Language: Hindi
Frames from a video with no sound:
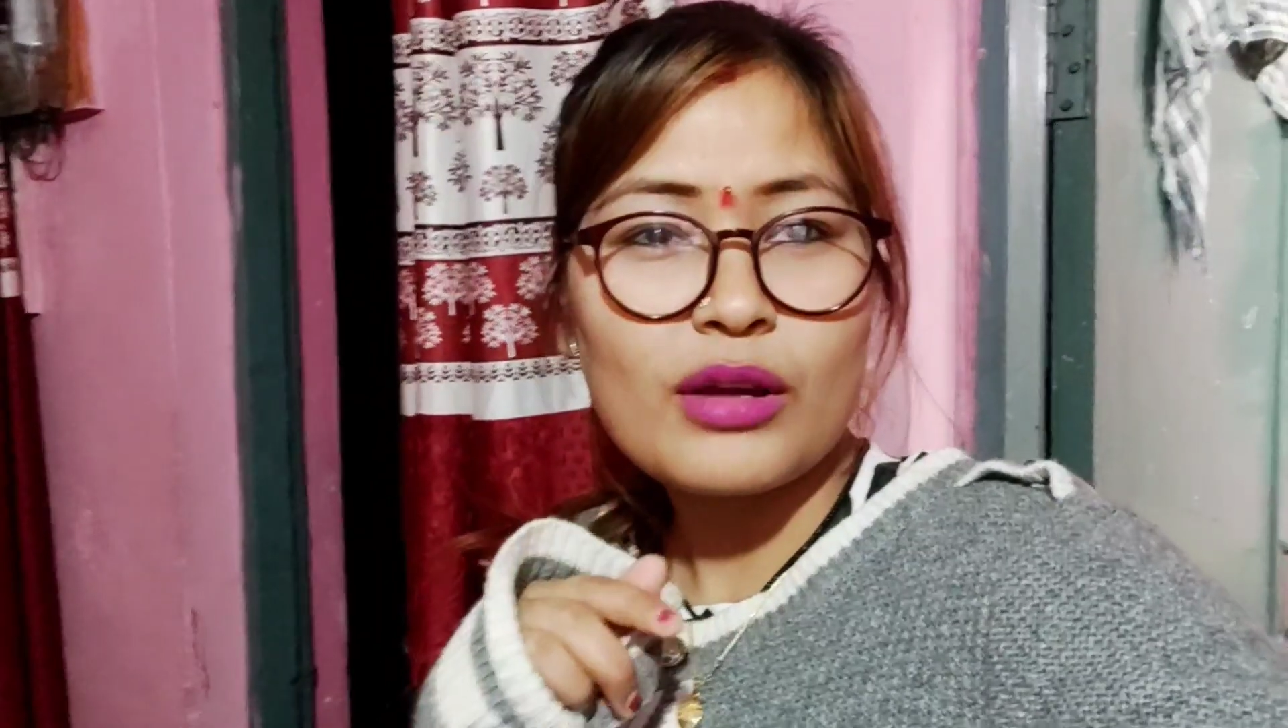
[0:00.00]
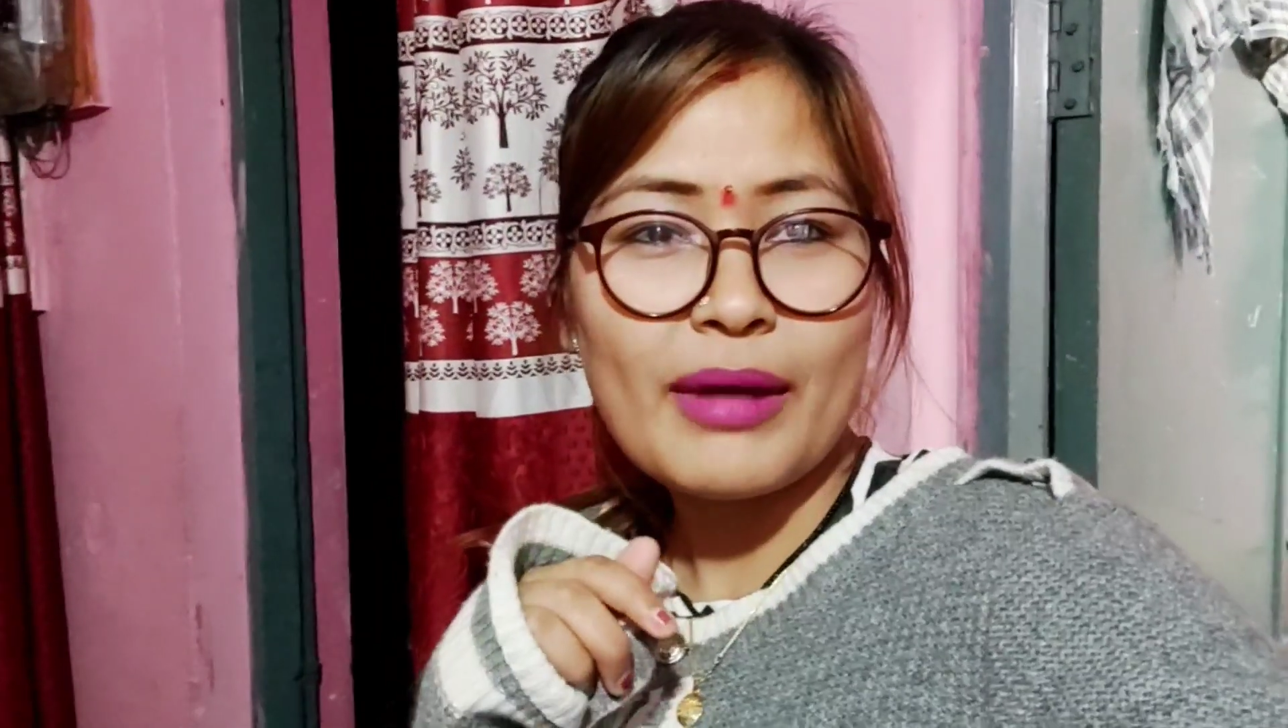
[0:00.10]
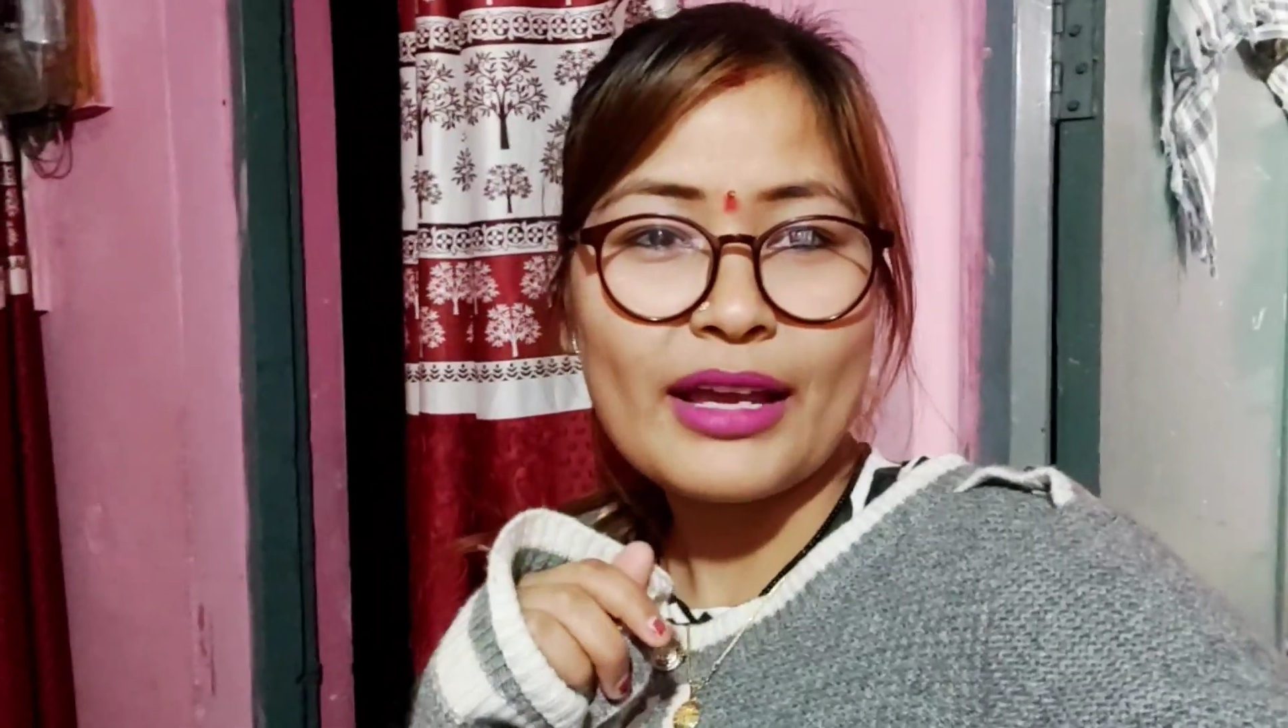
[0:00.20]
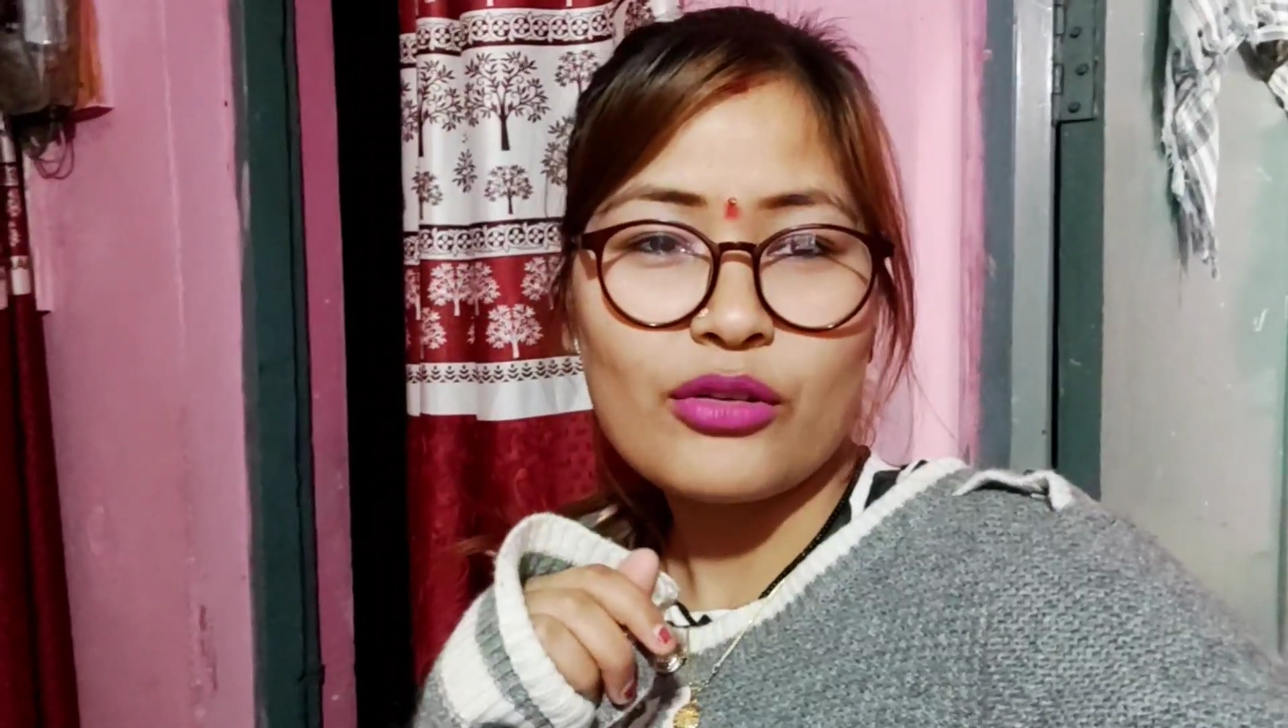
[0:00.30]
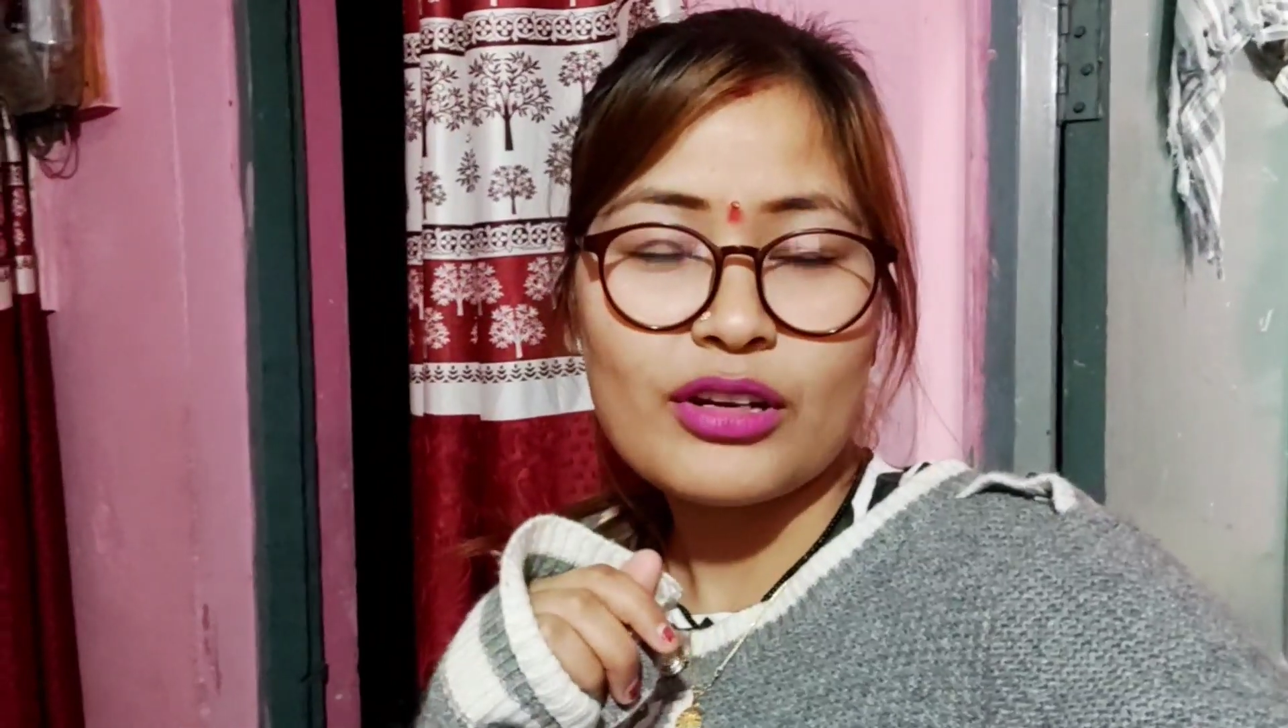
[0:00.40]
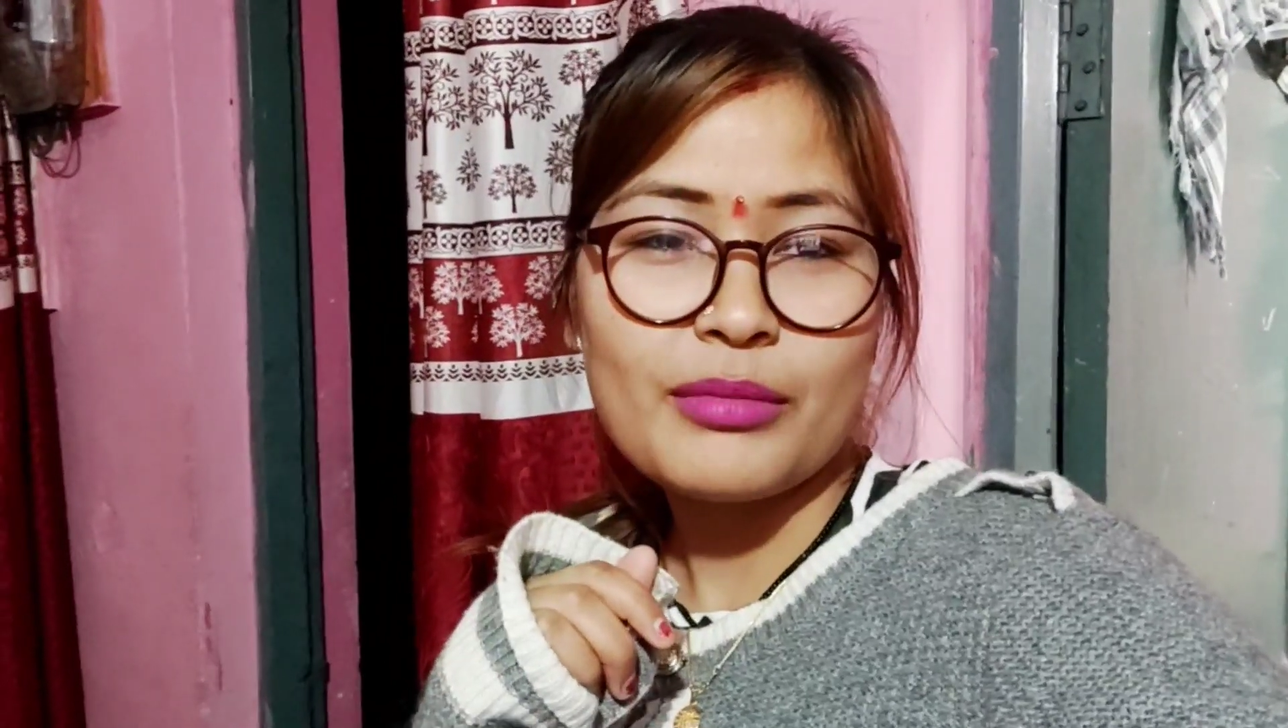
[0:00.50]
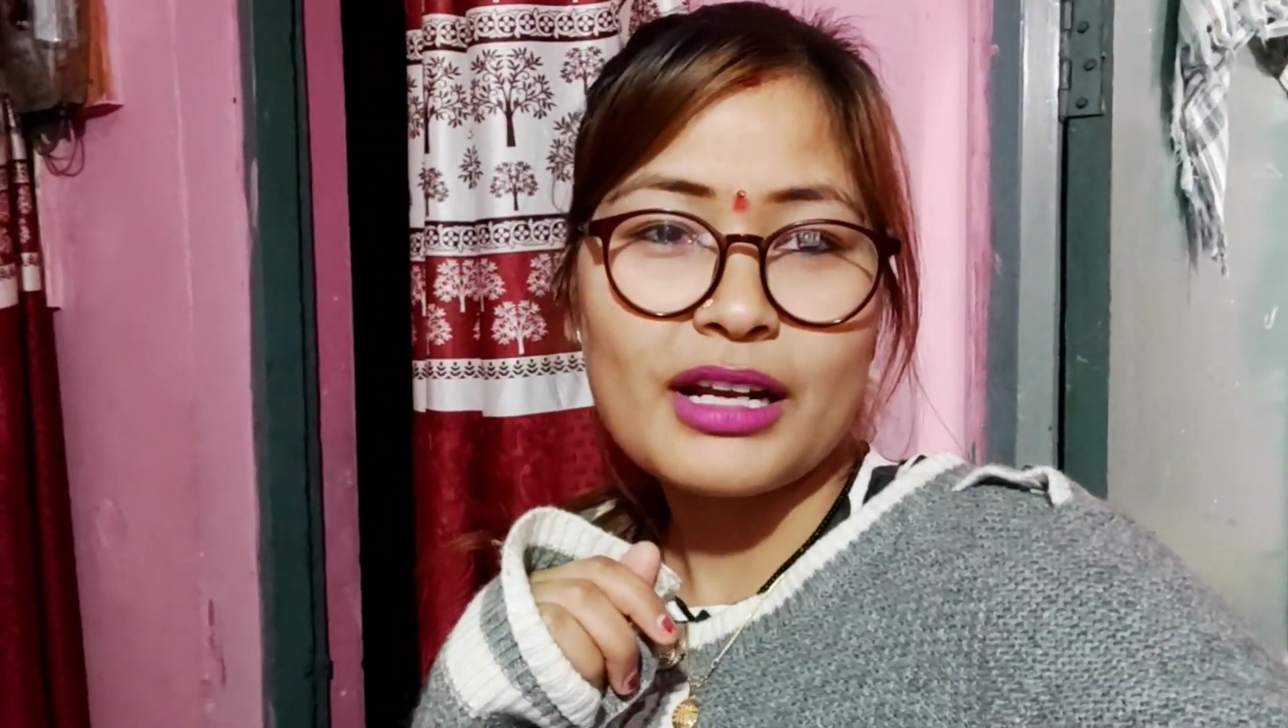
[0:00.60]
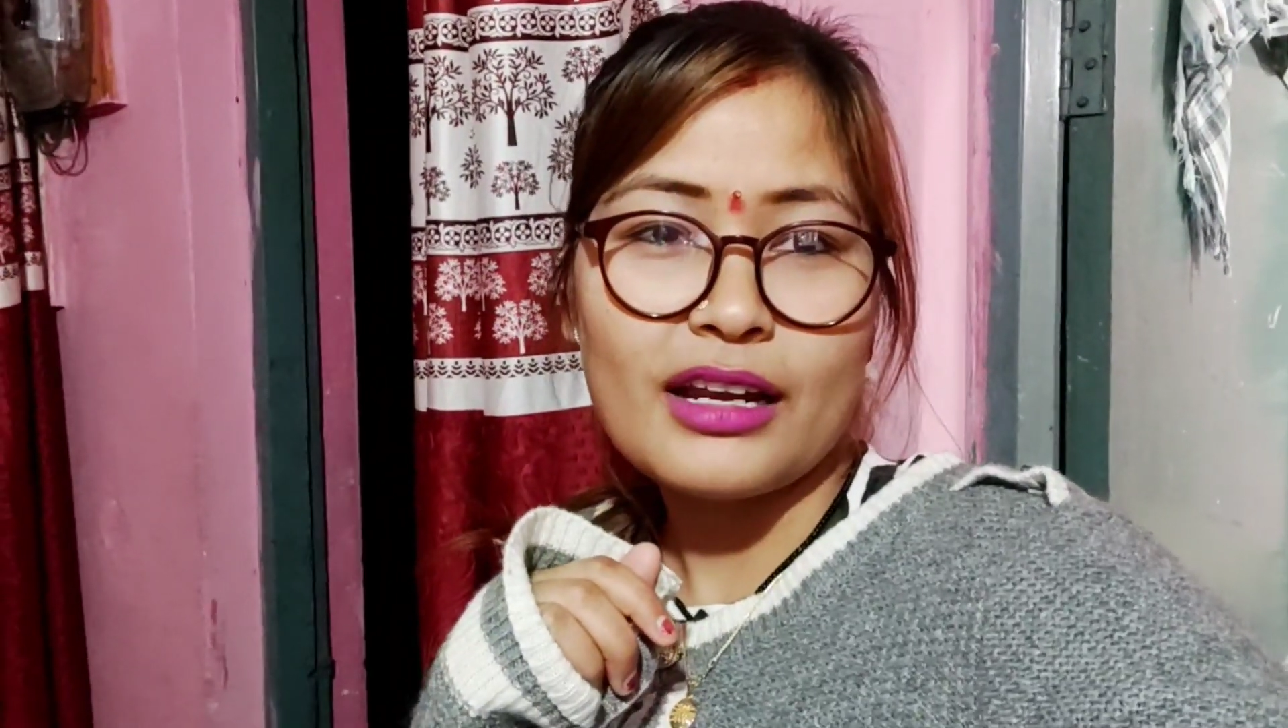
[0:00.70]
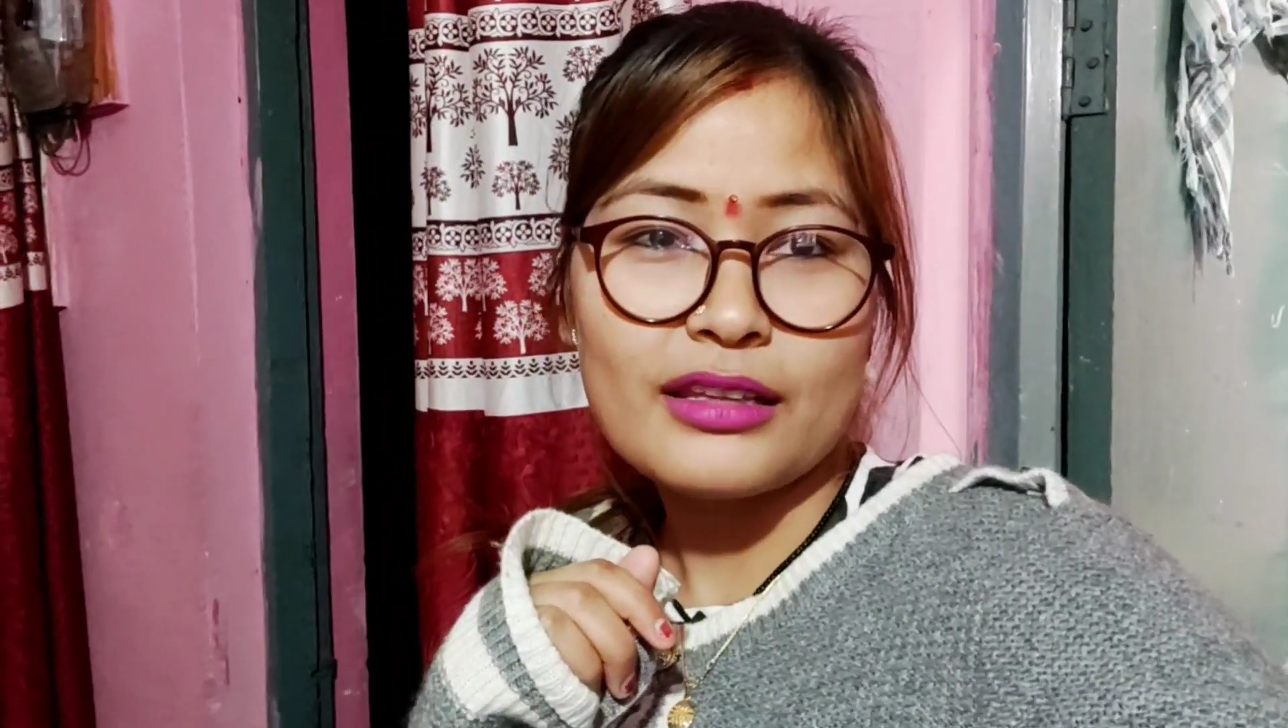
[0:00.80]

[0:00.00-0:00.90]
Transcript: थोड़ा माइक्रोनी बना